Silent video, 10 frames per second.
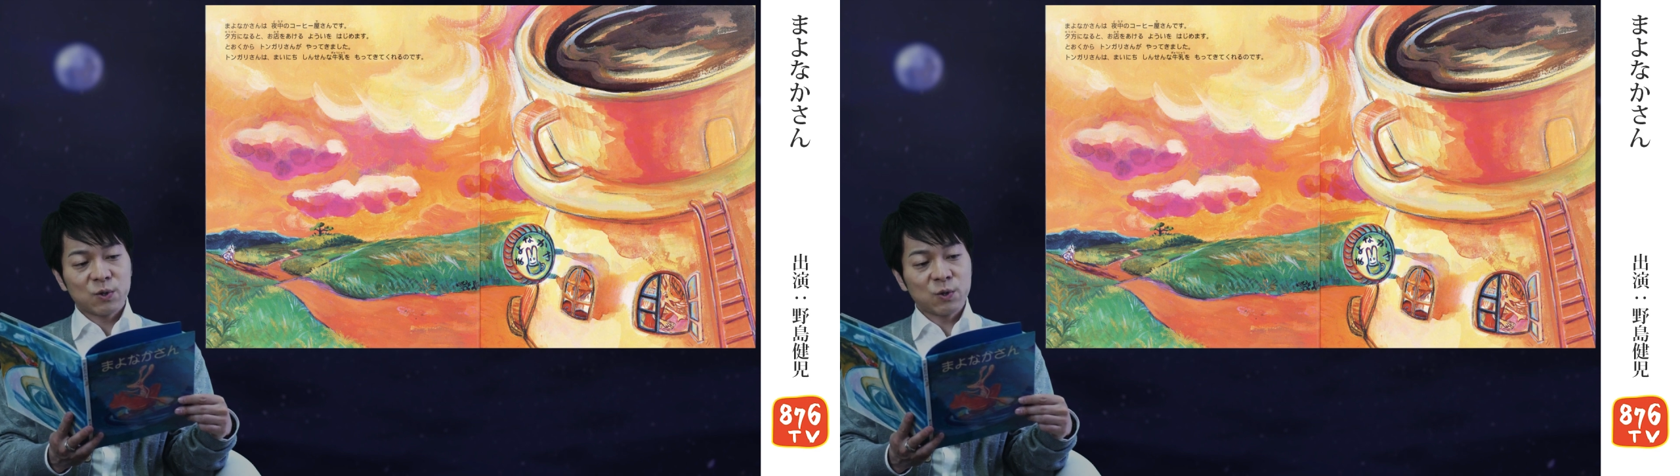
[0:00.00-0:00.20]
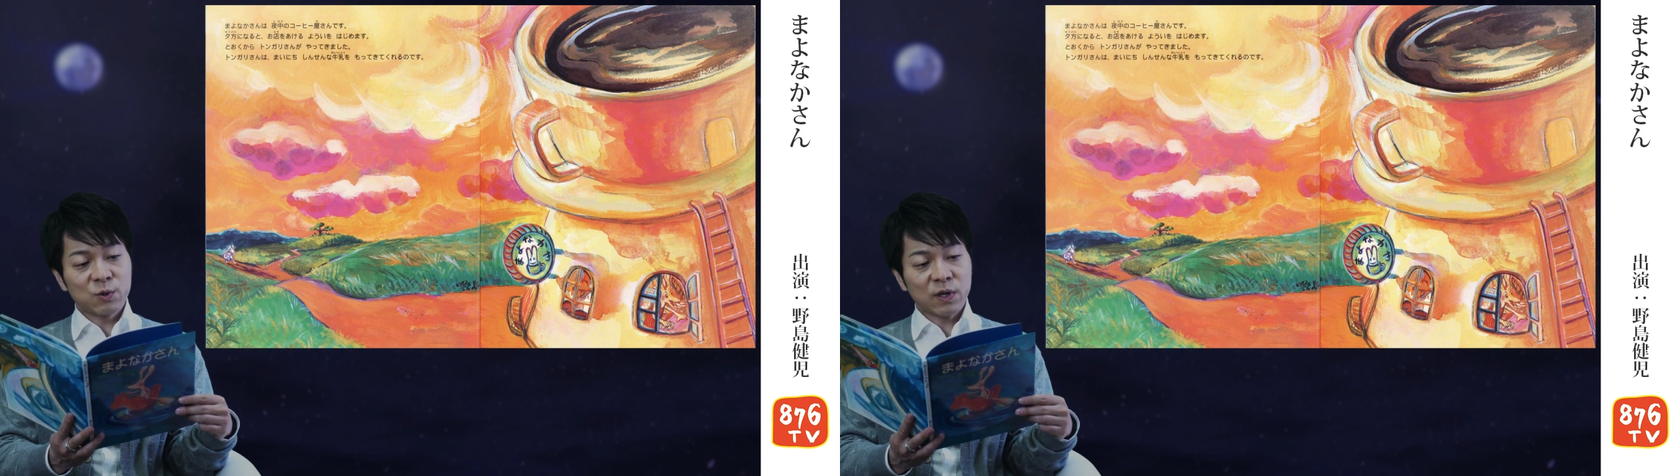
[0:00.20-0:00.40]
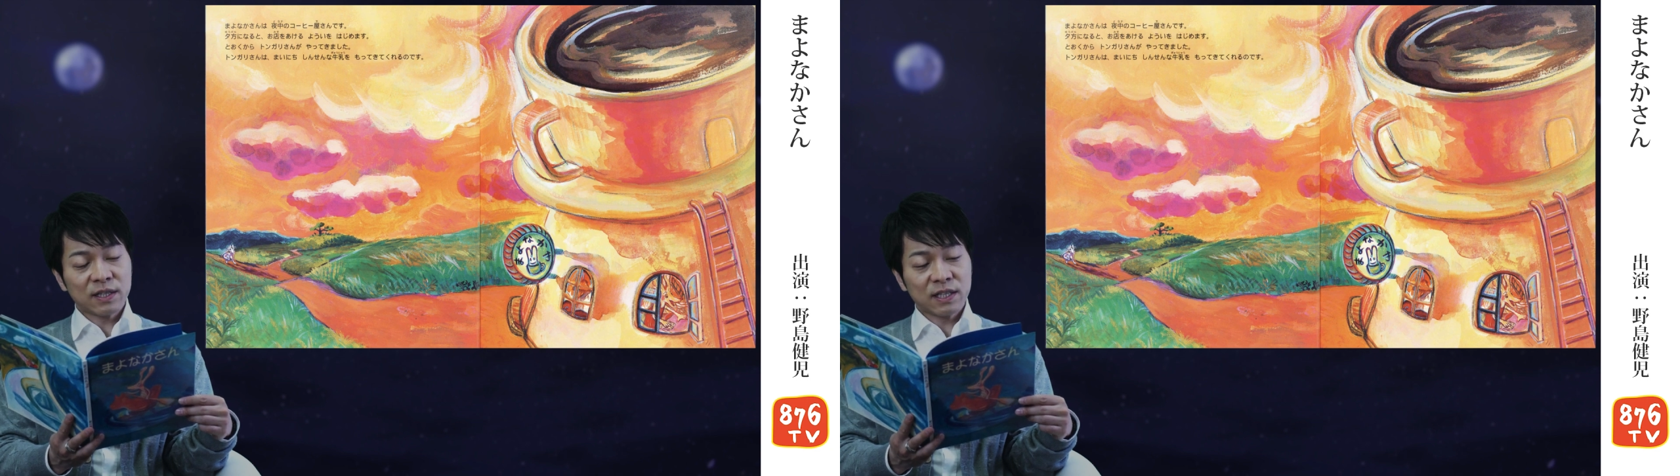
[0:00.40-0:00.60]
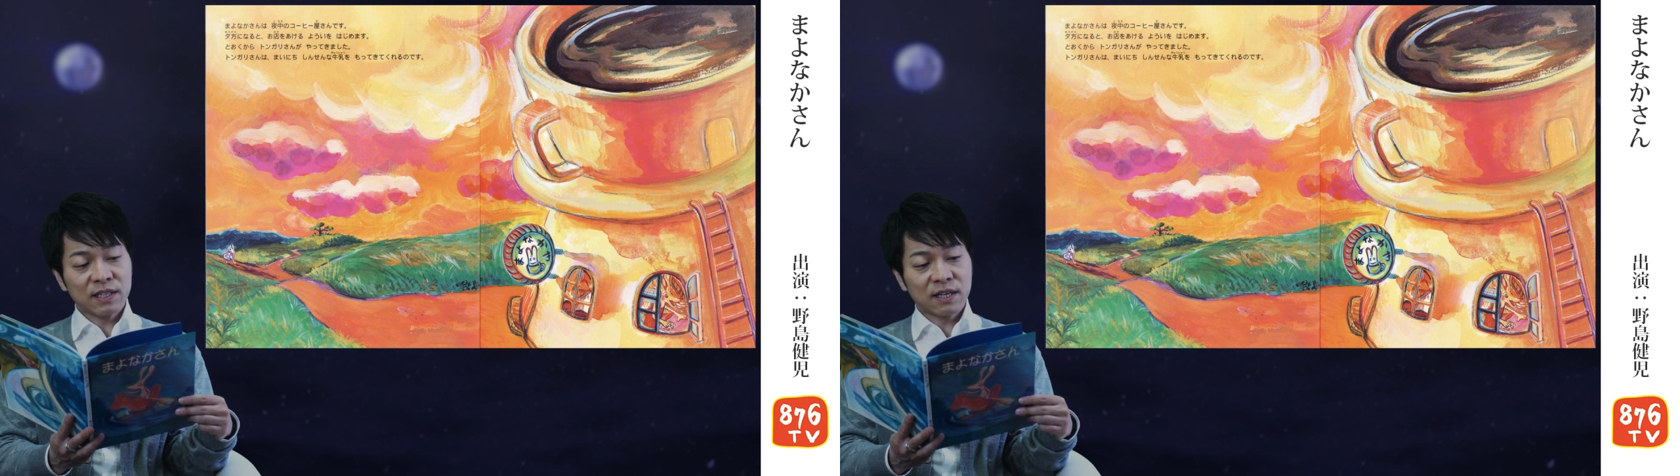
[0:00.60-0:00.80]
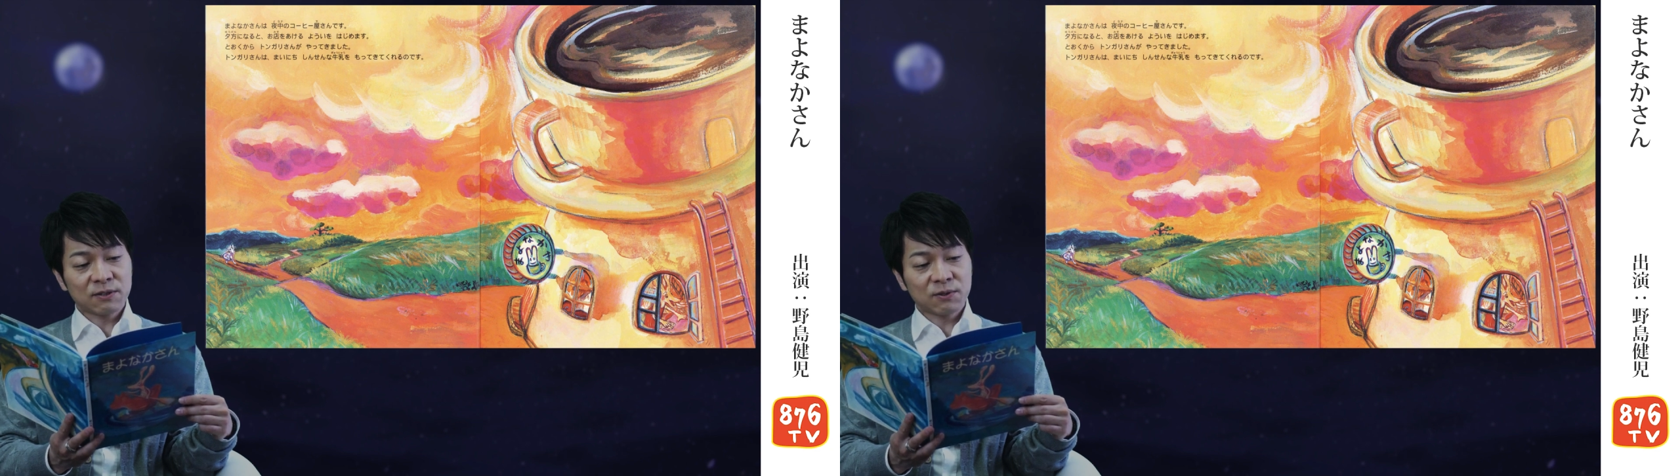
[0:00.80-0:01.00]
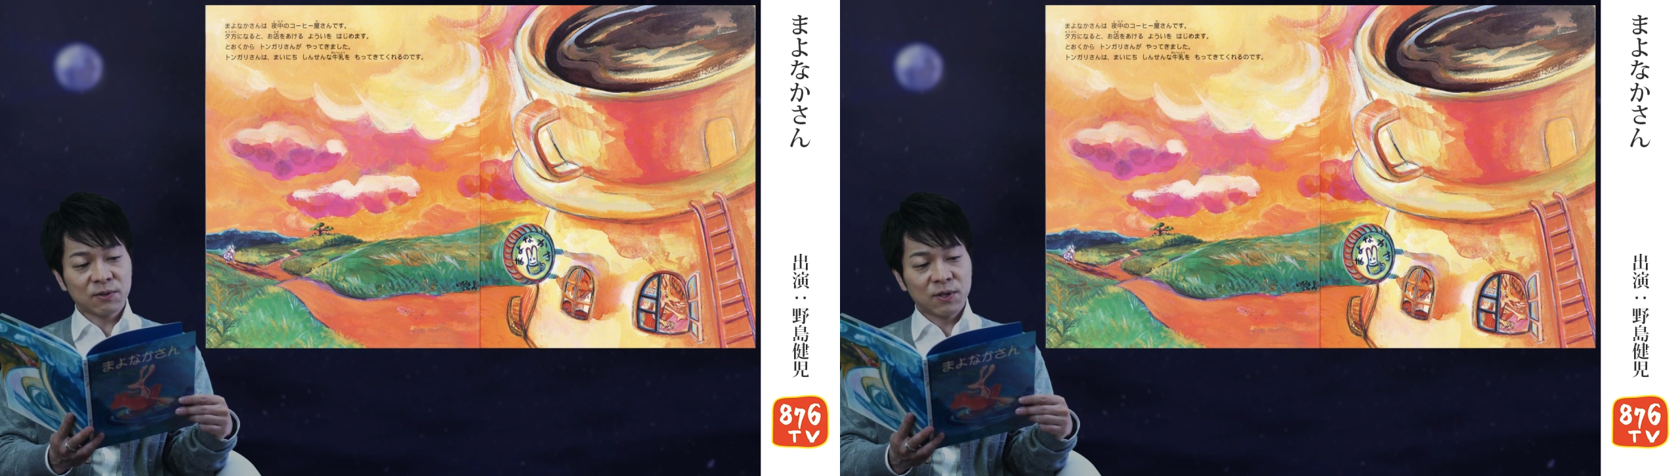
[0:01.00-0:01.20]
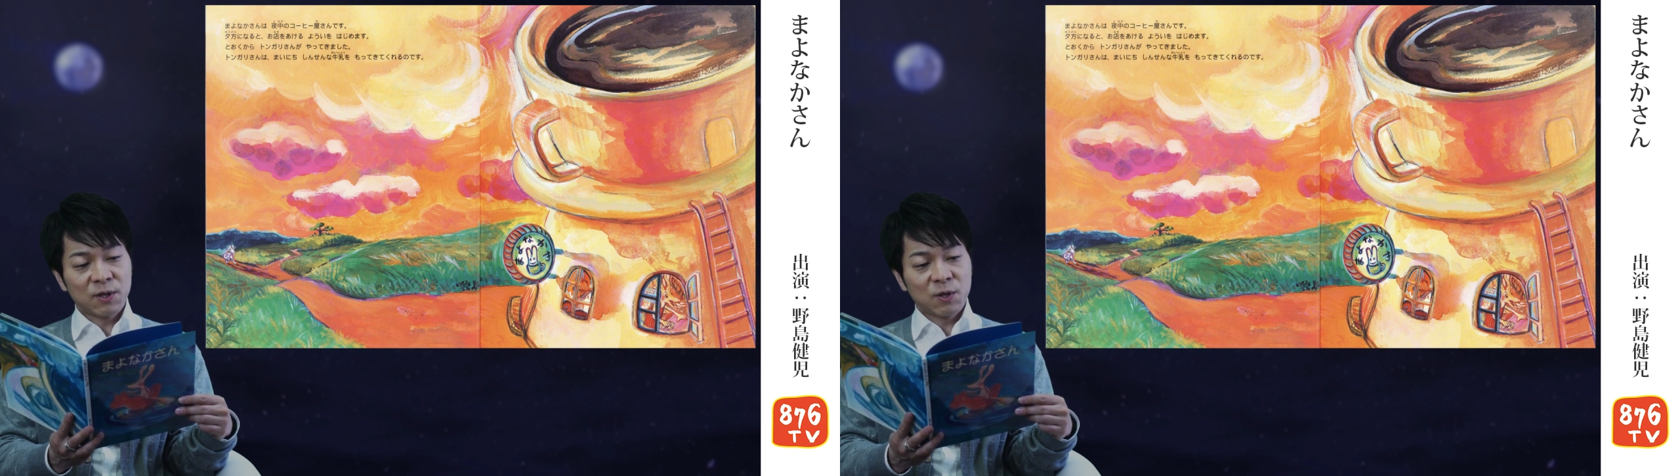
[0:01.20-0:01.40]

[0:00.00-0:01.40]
夕方になると